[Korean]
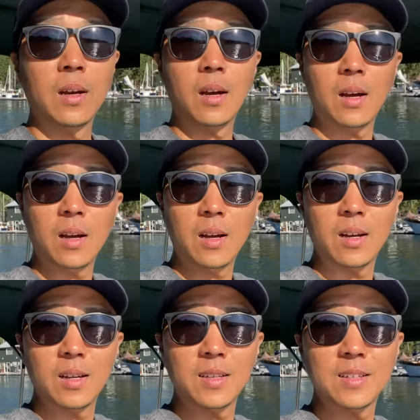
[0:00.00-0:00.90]
아
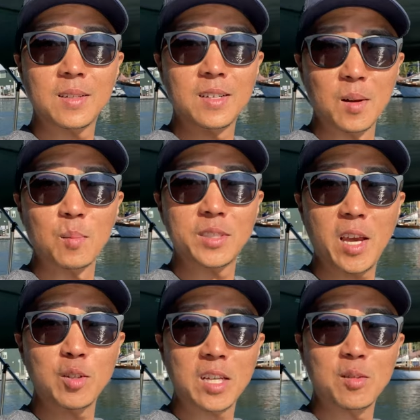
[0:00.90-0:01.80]
그럼
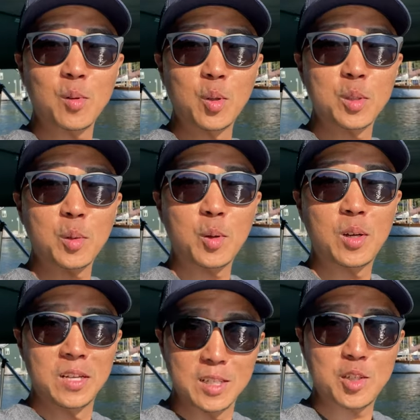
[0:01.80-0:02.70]
새우 잡는 곳으로
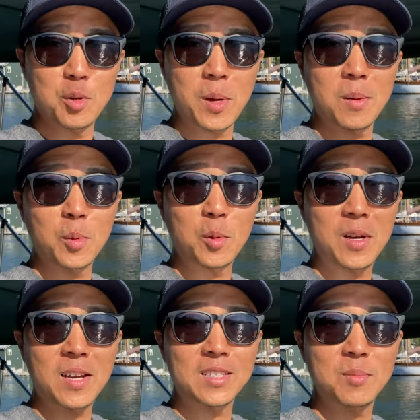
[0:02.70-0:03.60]
출발해
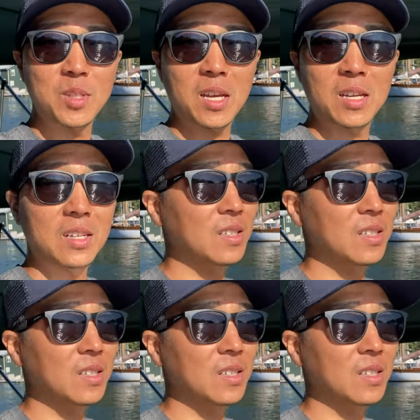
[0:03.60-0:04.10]
보도록 하겠습니다